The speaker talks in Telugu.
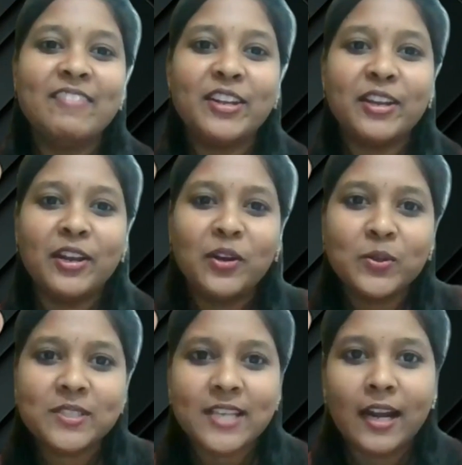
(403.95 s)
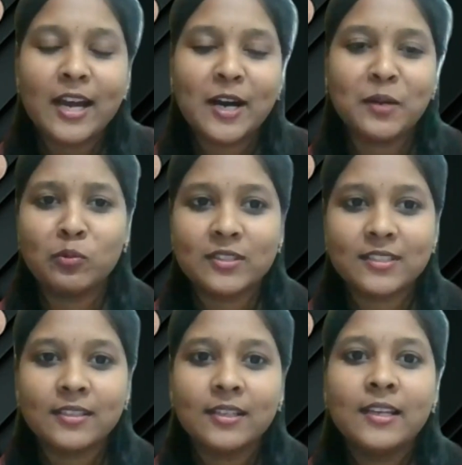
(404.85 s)
ఇవి రెండు సాడ్
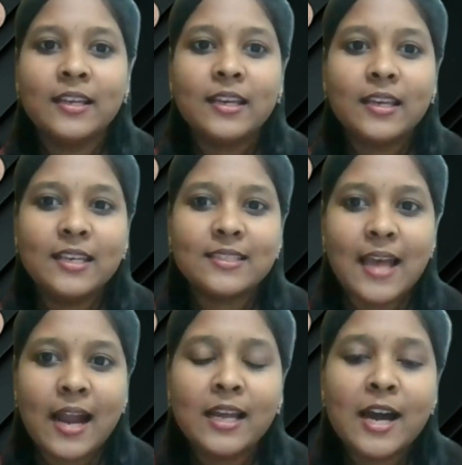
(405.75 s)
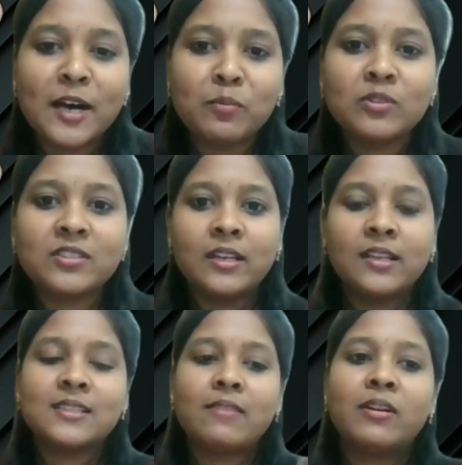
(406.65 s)
హార్మోన్స్ ఈ సాడ్ హార్మోన్స్
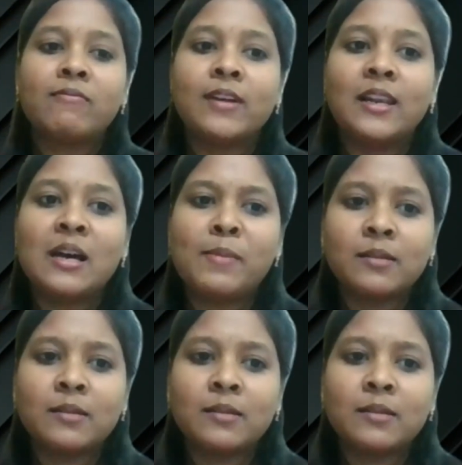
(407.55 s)
రిలీజ్ అవ్వడం వల్ల